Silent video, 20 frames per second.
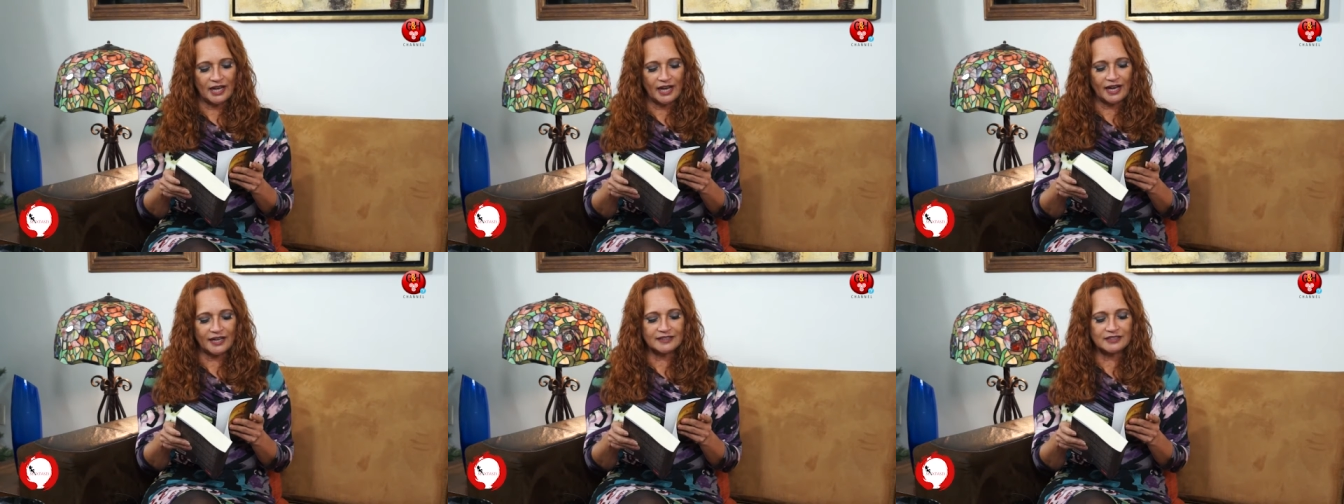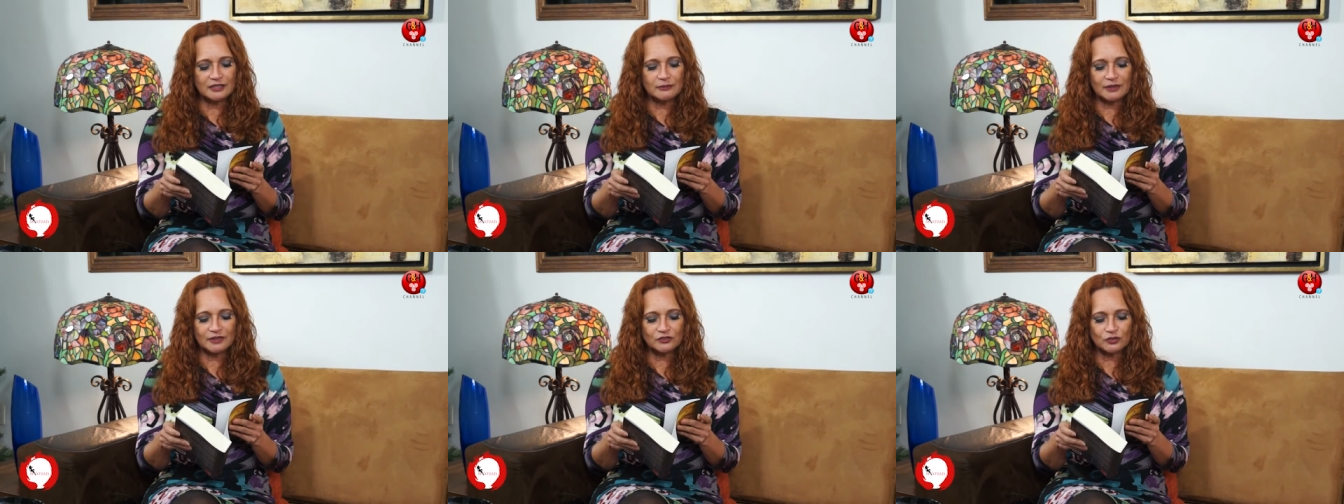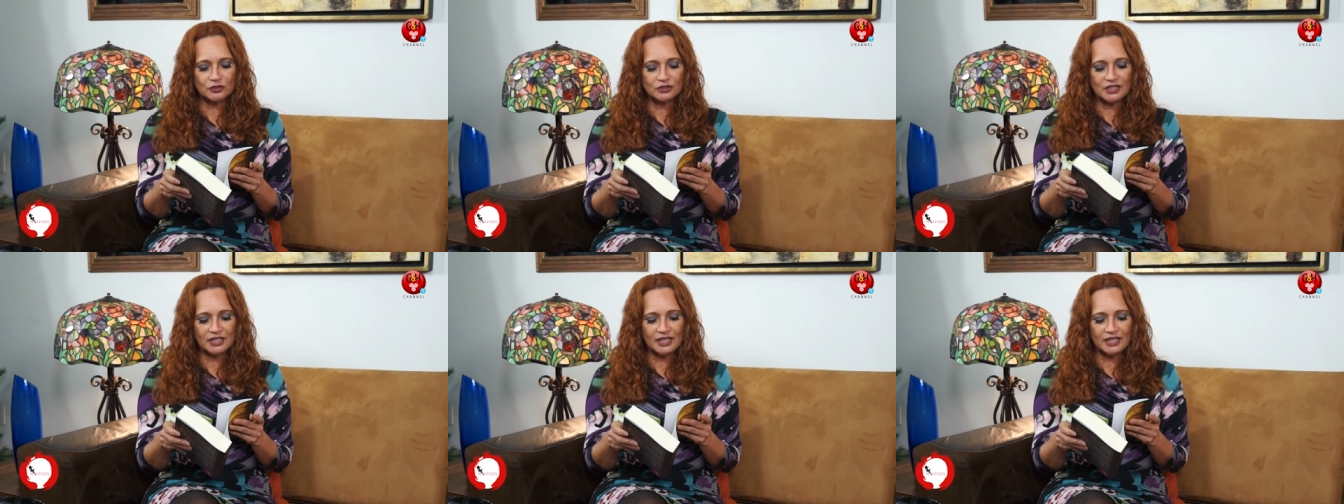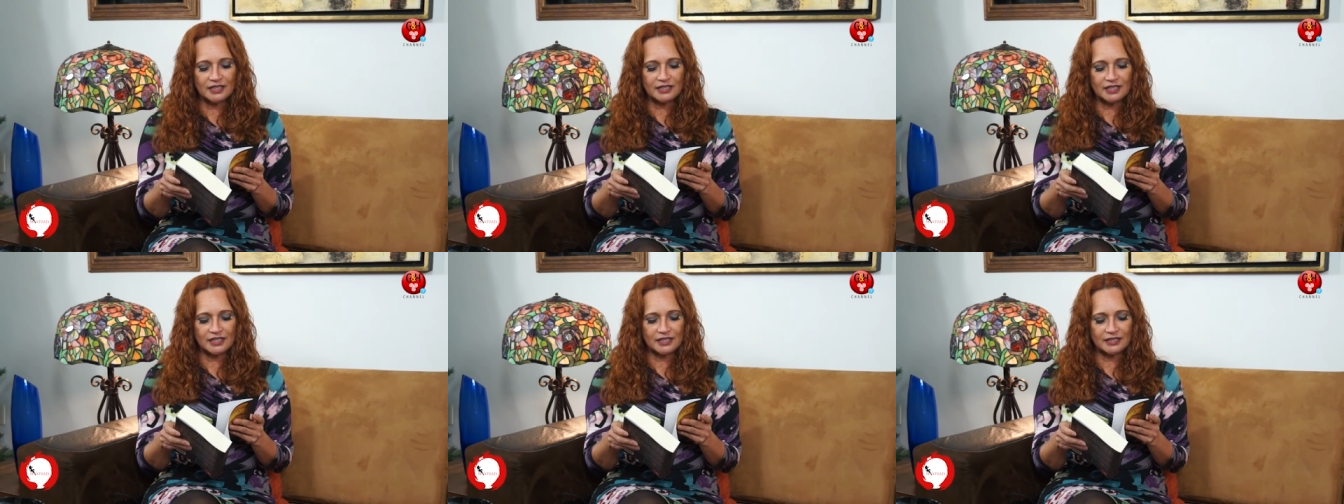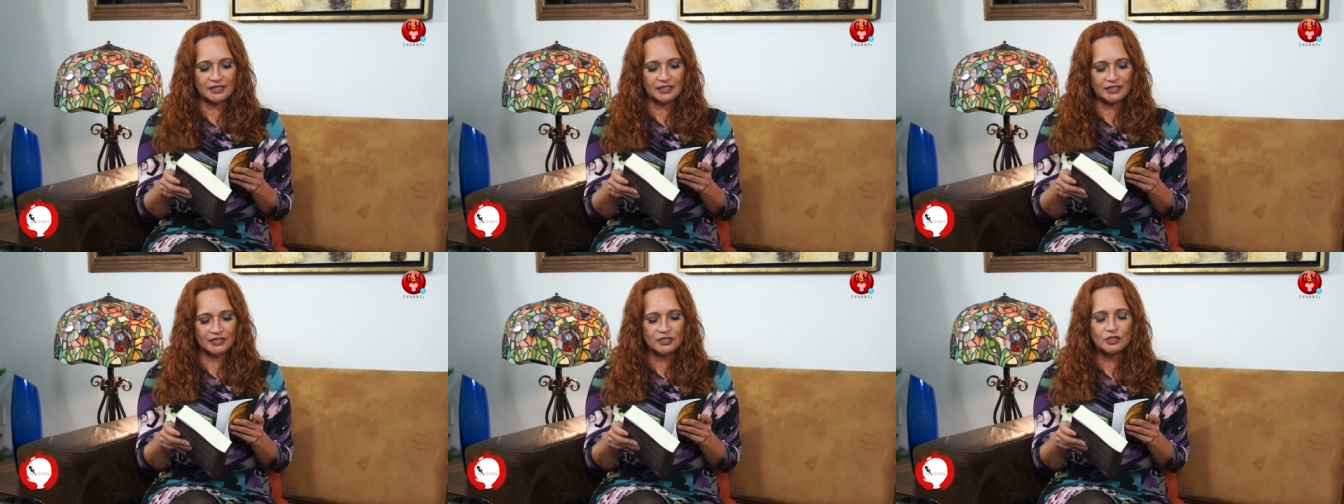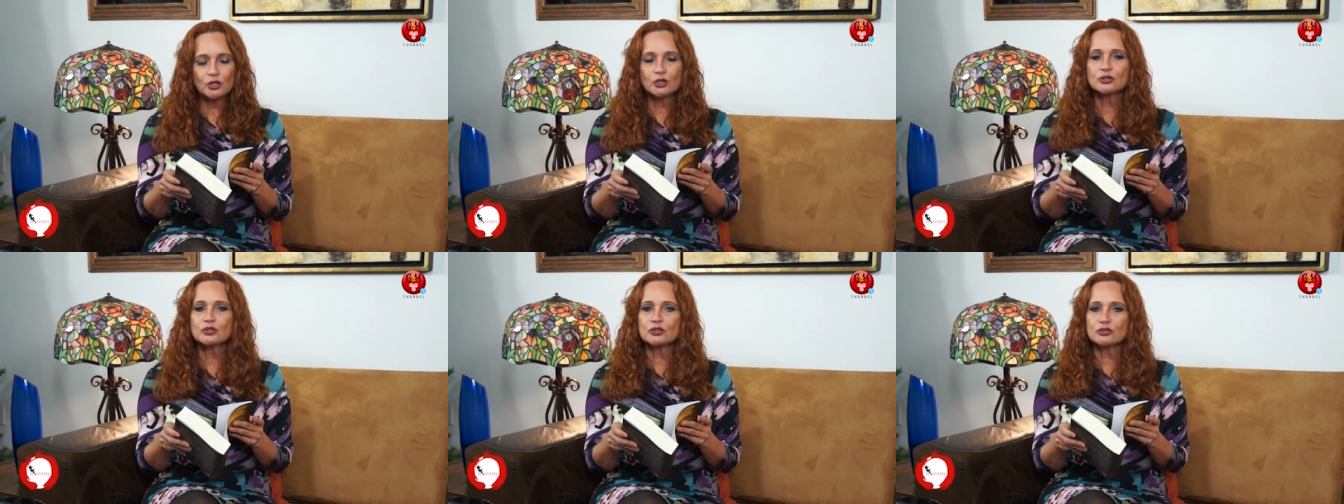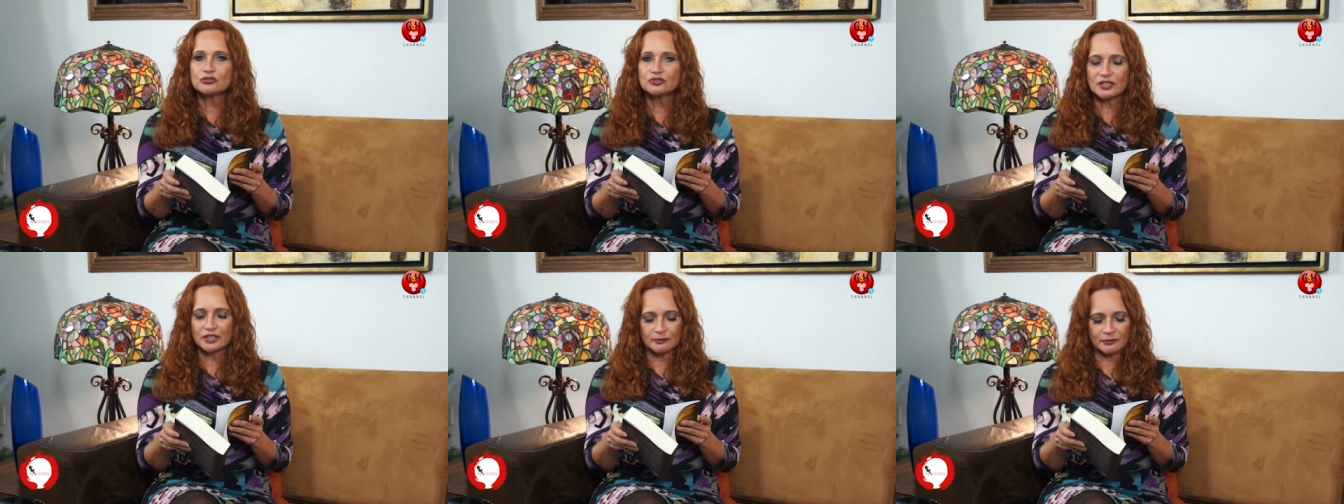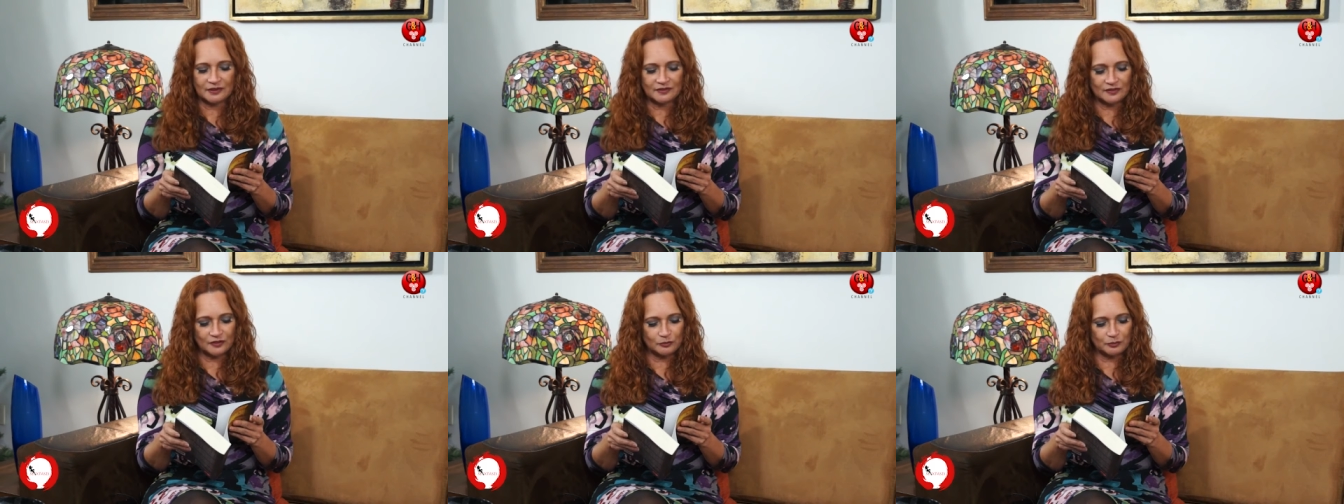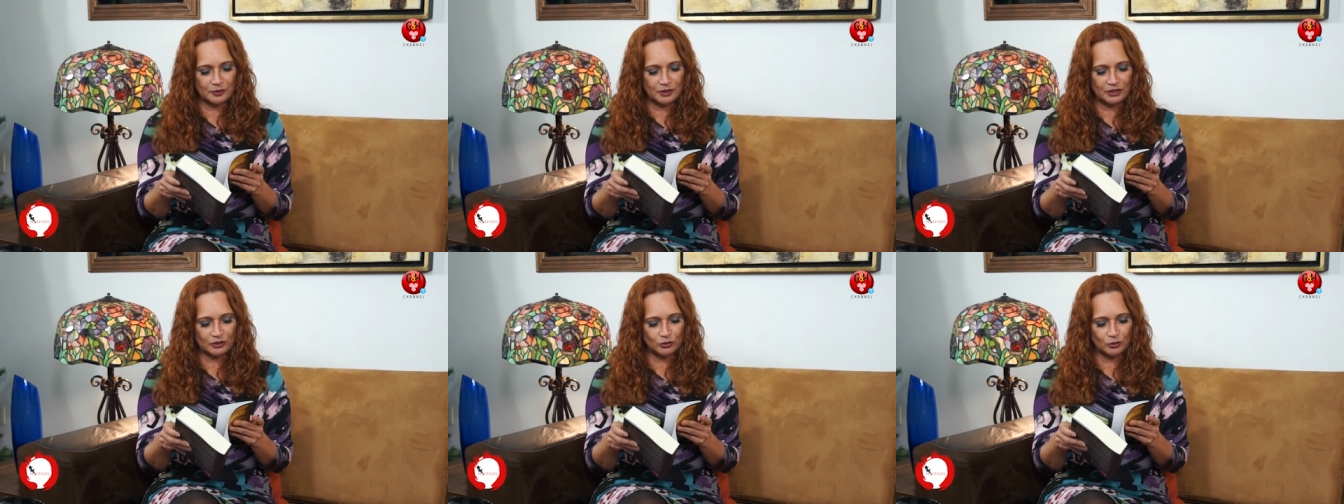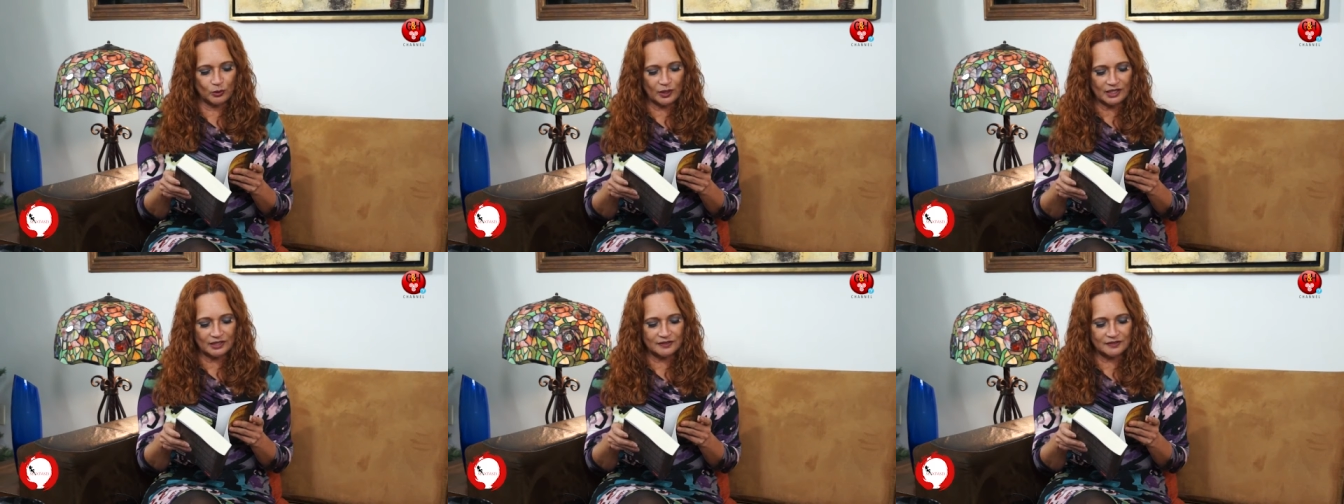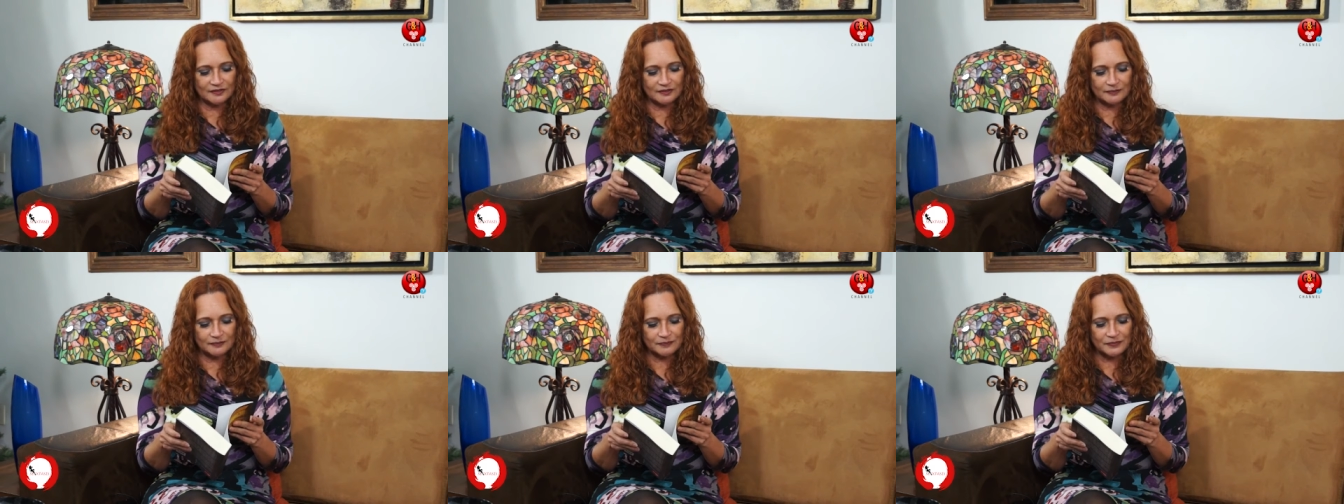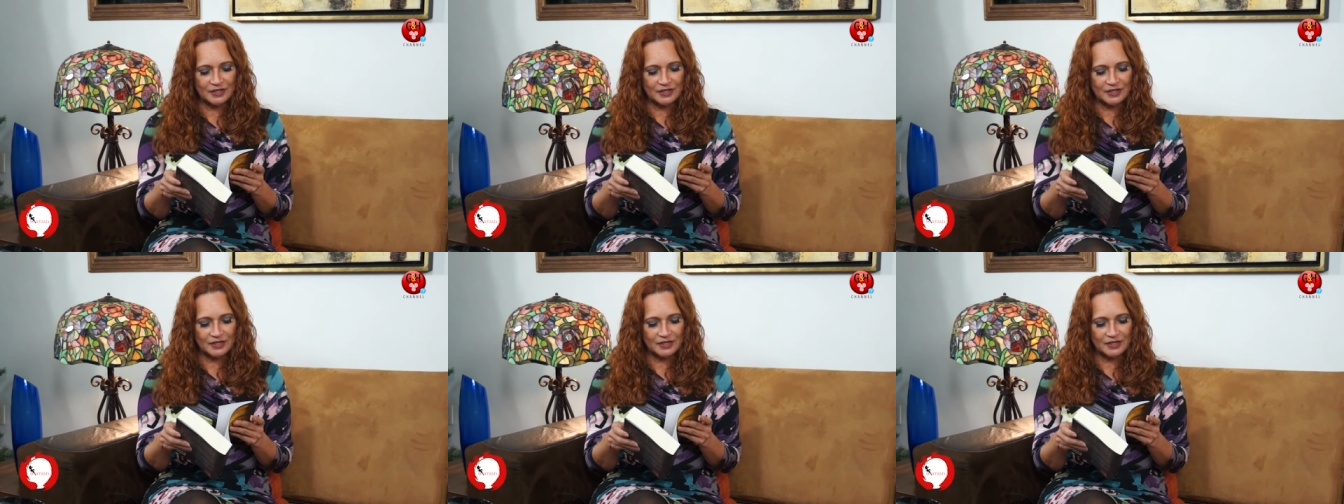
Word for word: activación del ADN y otros temas espirituales.